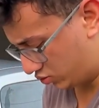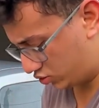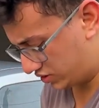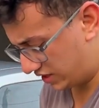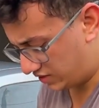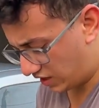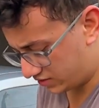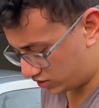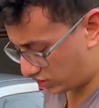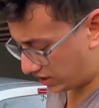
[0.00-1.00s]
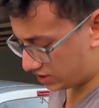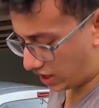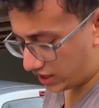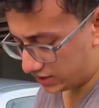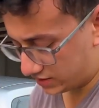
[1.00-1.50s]
उसको सही तरह से जो है ना
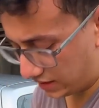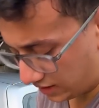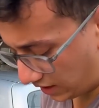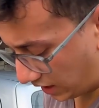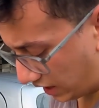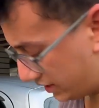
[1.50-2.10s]
झाग इसके अंदर लगा